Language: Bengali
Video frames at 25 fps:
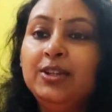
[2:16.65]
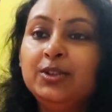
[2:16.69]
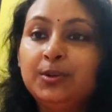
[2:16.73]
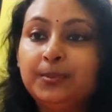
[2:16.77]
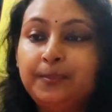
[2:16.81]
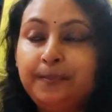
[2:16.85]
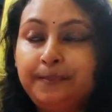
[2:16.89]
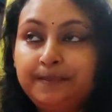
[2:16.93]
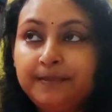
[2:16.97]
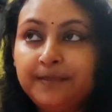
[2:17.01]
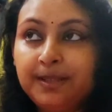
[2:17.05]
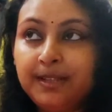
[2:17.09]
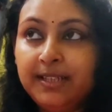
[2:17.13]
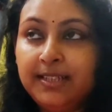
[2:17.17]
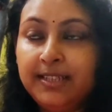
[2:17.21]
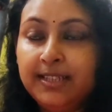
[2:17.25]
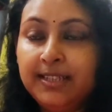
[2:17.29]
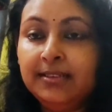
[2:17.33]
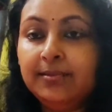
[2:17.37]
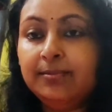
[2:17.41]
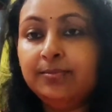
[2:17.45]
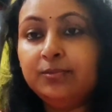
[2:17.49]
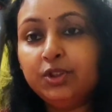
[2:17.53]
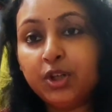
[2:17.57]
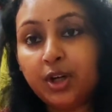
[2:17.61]
তো এই
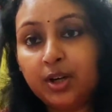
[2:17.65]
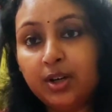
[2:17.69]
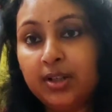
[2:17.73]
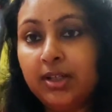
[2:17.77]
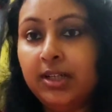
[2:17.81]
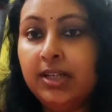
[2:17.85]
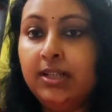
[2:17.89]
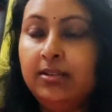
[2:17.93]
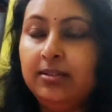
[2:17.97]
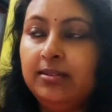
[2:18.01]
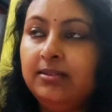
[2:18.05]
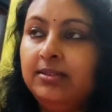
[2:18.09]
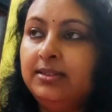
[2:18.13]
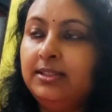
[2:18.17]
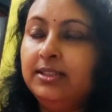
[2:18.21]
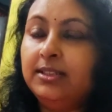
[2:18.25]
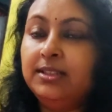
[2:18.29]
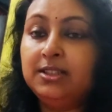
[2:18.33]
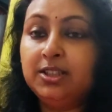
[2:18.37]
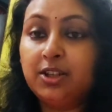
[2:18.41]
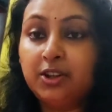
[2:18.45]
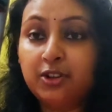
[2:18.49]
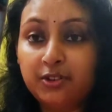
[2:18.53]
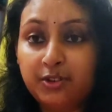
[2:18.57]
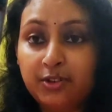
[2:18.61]
যে জঙ্গল জঙ্গল যে
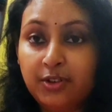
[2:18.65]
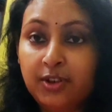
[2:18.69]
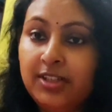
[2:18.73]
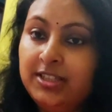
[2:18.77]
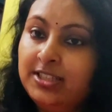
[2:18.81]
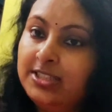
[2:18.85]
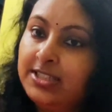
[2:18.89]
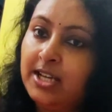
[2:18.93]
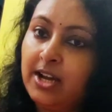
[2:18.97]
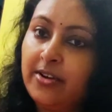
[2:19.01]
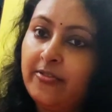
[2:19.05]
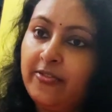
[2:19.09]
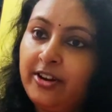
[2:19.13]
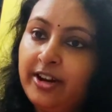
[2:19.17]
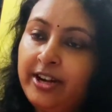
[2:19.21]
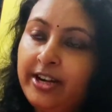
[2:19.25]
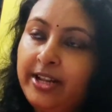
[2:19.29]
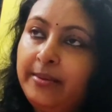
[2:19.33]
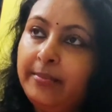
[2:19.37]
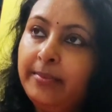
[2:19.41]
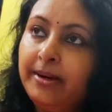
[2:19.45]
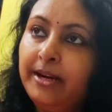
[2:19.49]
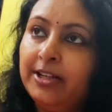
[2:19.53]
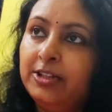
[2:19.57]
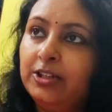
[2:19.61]
জঙ্গল
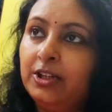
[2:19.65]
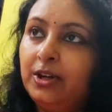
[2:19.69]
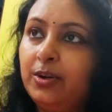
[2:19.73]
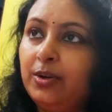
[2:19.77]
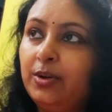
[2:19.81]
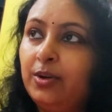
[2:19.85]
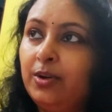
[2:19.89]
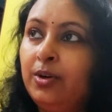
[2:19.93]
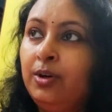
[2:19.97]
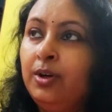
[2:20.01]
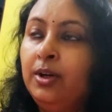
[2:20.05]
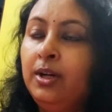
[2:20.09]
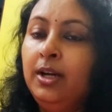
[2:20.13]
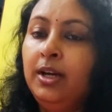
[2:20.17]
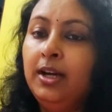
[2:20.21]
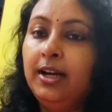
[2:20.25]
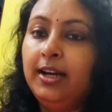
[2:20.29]
সাফারি বা ধরো